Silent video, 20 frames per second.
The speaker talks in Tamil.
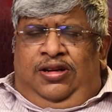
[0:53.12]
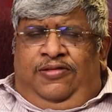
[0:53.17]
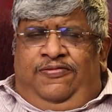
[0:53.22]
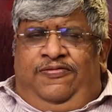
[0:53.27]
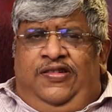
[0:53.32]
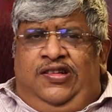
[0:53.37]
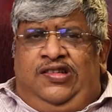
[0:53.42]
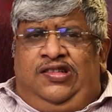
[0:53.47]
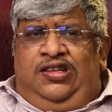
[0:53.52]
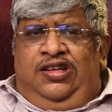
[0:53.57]

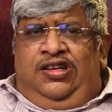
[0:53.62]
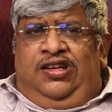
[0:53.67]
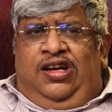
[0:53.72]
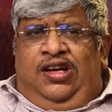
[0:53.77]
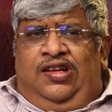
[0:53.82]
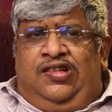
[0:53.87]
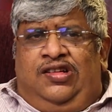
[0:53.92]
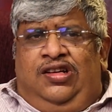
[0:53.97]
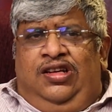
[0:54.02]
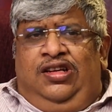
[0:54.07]
டஃபஸ்ட்டு
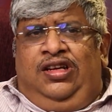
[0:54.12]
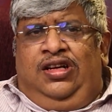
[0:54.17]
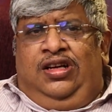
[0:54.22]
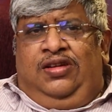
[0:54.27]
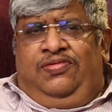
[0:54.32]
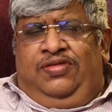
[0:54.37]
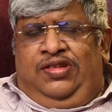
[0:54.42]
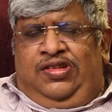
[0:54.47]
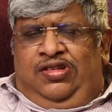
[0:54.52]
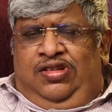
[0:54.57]
டாஸ்க்கை
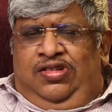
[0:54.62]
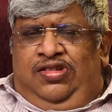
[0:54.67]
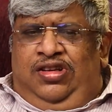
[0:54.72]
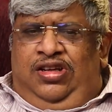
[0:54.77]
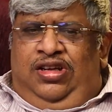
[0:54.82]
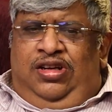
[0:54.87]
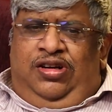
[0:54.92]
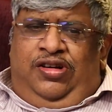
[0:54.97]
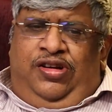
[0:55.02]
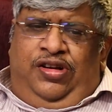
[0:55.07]
நீங்கள் ஃபஸ்ட்டு
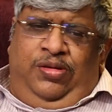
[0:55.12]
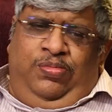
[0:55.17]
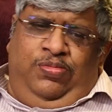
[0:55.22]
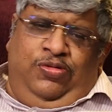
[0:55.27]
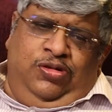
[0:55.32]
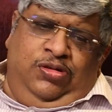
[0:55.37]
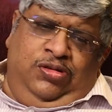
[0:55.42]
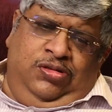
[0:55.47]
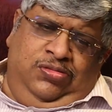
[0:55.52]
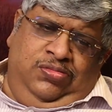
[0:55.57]
செய்ய ட்ரை
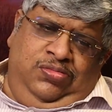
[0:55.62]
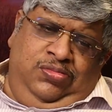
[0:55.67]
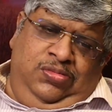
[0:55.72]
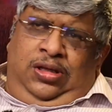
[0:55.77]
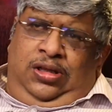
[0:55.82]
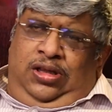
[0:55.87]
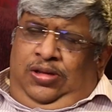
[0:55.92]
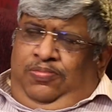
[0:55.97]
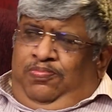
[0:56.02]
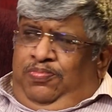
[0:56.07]
பண்ணணும்
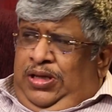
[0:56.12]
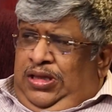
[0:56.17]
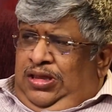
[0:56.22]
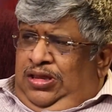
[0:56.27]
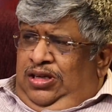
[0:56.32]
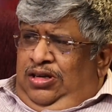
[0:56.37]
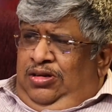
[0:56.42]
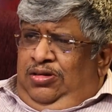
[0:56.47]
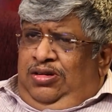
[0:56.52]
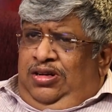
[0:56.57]
இந்த
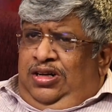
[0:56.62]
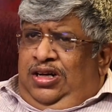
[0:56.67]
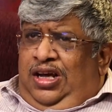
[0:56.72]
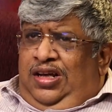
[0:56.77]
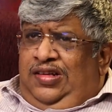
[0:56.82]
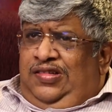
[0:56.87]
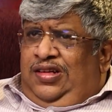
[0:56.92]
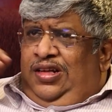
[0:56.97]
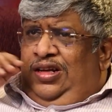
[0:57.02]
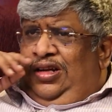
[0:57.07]
பத்து
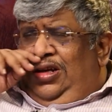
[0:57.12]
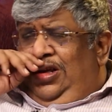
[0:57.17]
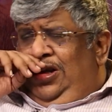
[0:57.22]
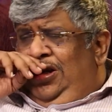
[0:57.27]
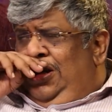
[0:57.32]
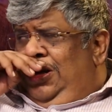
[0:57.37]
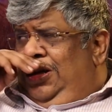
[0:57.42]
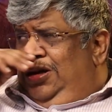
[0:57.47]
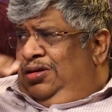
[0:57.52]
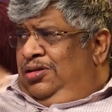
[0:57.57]
டாஸ்க்
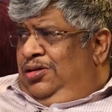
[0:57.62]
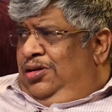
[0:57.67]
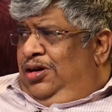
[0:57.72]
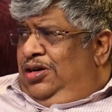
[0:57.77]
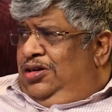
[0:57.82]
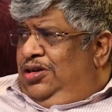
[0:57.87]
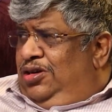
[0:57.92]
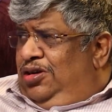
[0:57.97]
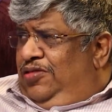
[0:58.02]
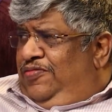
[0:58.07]
இருக்குன்னா
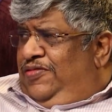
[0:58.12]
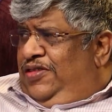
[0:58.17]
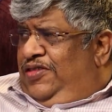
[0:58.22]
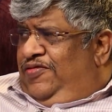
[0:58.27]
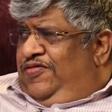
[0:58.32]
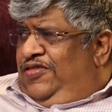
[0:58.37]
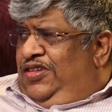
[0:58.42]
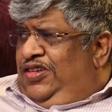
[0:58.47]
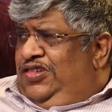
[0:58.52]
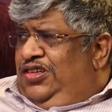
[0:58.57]
ஆர்டர் ஆஃப்
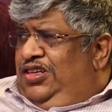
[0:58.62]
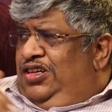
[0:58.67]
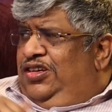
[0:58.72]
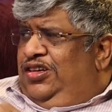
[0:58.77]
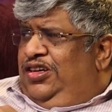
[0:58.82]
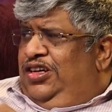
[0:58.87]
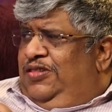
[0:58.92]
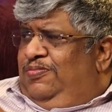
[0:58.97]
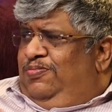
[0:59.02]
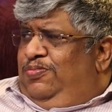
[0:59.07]
டஃப்னஸ்ல
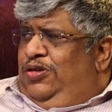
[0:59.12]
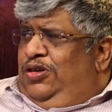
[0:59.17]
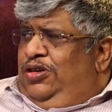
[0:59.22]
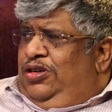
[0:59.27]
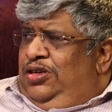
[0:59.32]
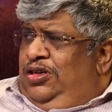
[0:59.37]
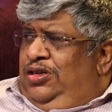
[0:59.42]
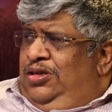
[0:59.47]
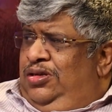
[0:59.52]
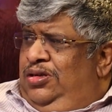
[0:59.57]
ரேக்
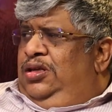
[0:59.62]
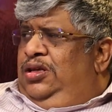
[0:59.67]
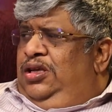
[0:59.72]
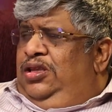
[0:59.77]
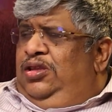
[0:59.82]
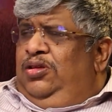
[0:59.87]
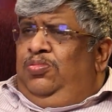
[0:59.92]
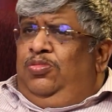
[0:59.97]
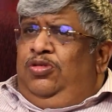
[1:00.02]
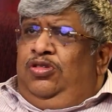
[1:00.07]
பண்ணுங்கள்
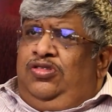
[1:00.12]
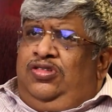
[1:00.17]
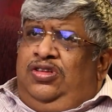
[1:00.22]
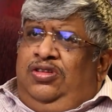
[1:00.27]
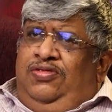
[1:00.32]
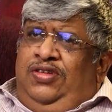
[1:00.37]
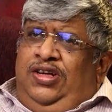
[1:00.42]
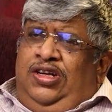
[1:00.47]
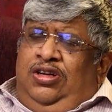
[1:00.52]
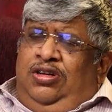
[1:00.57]
எது மோஸ்ட்
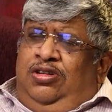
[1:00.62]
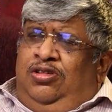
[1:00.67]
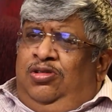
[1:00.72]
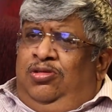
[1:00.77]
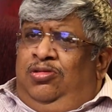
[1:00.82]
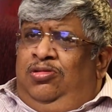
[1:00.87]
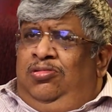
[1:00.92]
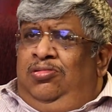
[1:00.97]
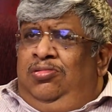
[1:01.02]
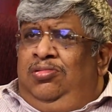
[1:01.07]
டிஃபிகல்ட்
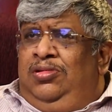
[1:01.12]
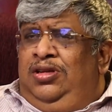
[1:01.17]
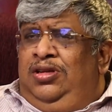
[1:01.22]
டு டூ